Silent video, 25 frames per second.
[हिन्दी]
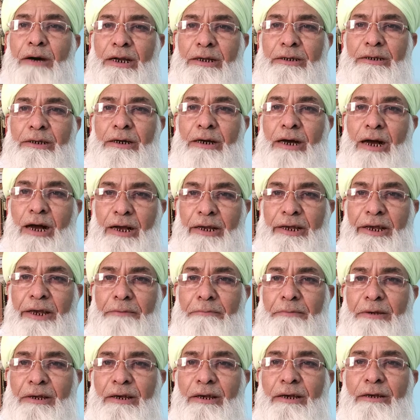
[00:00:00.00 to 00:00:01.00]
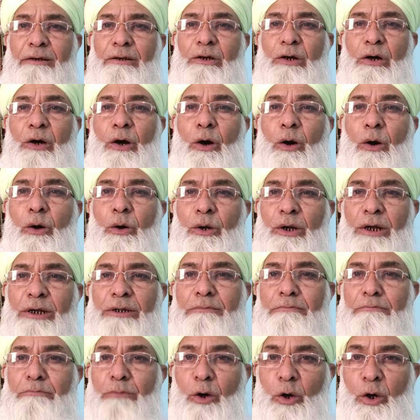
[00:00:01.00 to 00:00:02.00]
मर्द हाकिम है
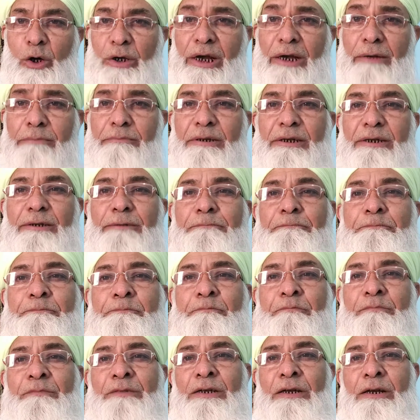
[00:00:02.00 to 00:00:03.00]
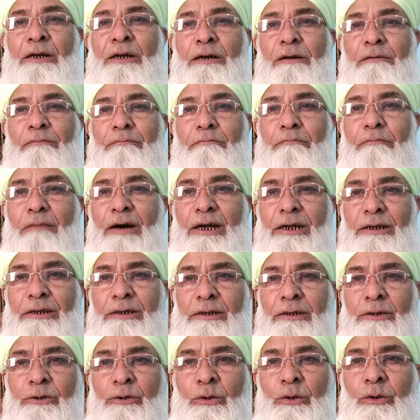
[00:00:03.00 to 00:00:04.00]
औरत महकम है
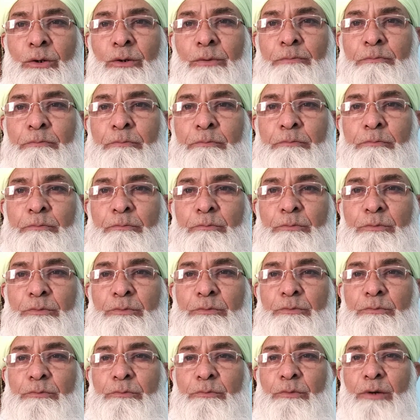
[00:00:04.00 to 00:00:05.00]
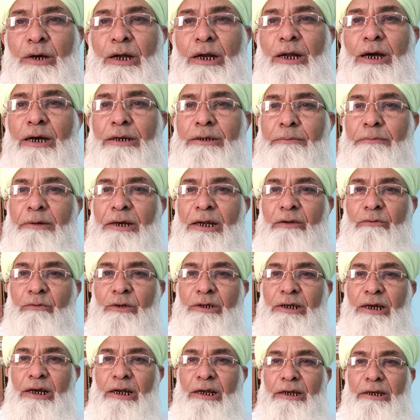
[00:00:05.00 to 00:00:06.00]
मर्द को अल्लाह तबारक
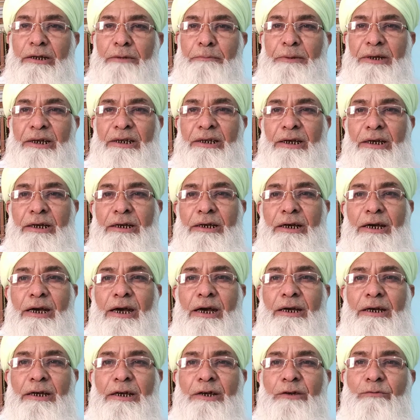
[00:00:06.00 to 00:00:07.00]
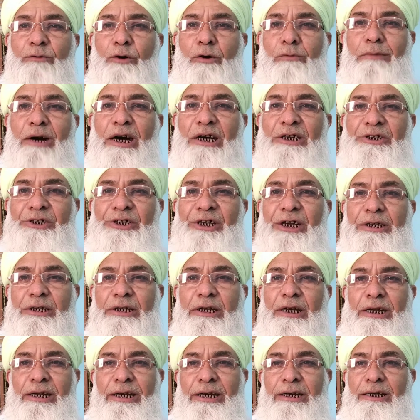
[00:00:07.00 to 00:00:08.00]
वाली ने पैदा किया है कि वह माशियत
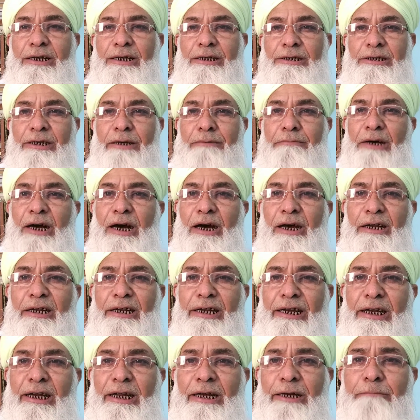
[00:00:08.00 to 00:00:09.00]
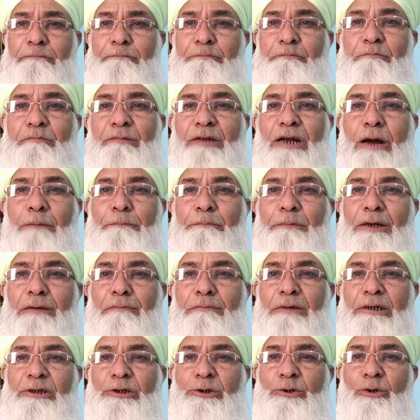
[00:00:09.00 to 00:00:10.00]
के लिए घर से बाहर निकले अपने
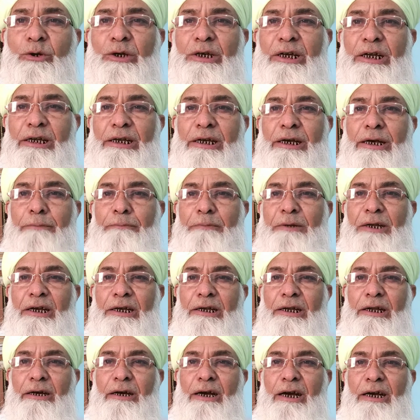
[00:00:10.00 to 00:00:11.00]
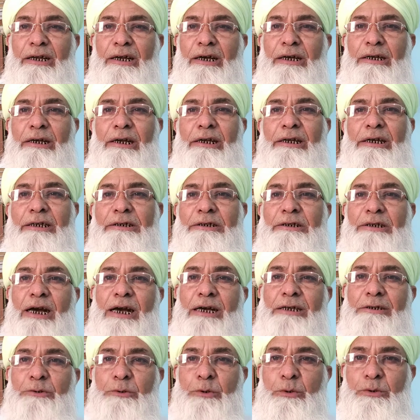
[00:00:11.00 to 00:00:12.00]
बच्चों के लिए अपने अहल खाना के लिए
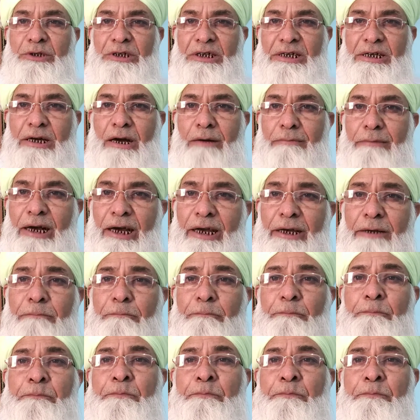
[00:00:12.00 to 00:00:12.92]
जायज़ रोज़ी कमाए